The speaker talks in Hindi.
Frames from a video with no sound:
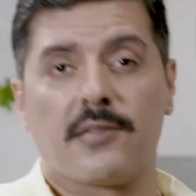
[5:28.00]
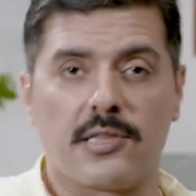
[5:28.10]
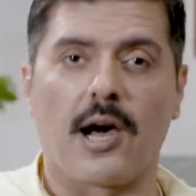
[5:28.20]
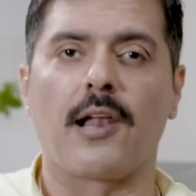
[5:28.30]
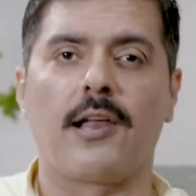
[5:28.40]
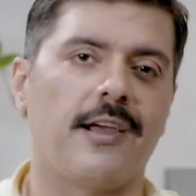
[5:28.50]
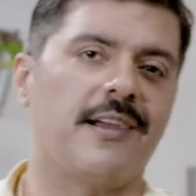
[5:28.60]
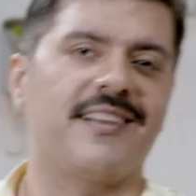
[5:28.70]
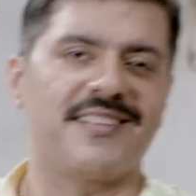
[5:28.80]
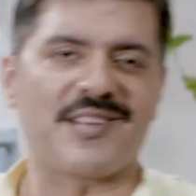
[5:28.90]
दाल है
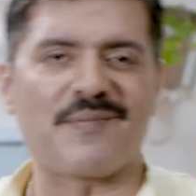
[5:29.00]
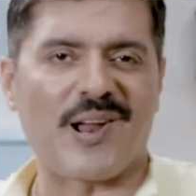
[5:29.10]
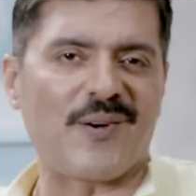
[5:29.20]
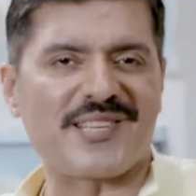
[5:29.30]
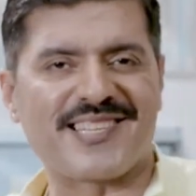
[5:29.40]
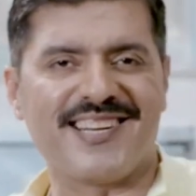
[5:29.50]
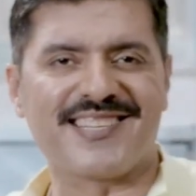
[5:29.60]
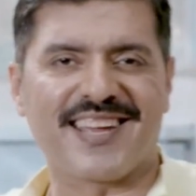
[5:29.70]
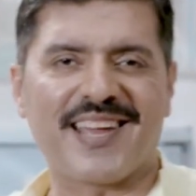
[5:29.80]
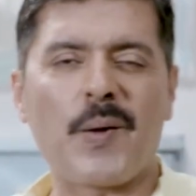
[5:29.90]
सनफ्लावर
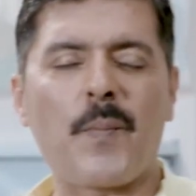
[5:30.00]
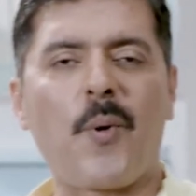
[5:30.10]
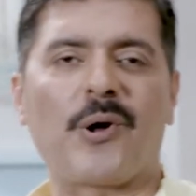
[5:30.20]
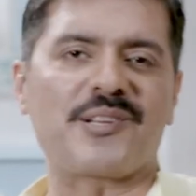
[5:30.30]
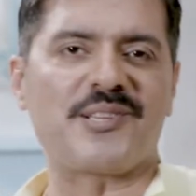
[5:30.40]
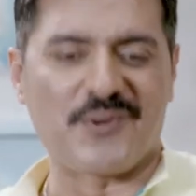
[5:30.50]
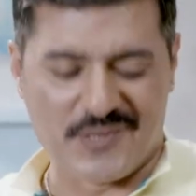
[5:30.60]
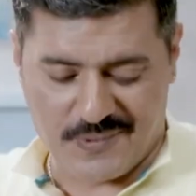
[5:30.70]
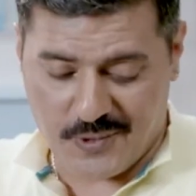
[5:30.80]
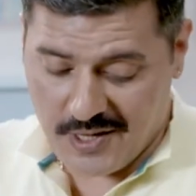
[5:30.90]
सीड्स है बहुत अच्छी
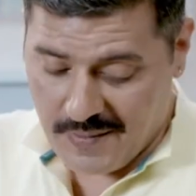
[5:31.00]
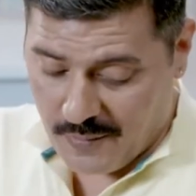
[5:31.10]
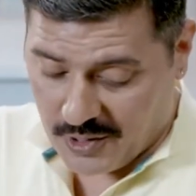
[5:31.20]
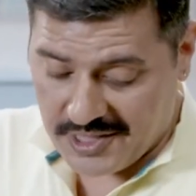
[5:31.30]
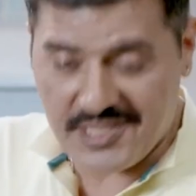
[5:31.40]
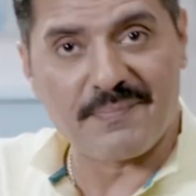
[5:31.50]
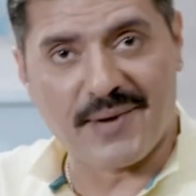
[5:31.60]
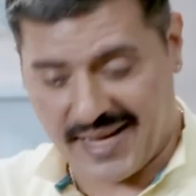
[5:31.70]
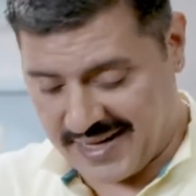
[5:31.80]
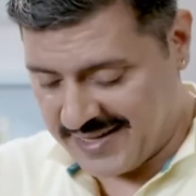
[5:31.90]
खुशबू बहुत अच्छी
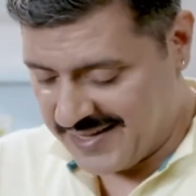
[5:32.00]
महक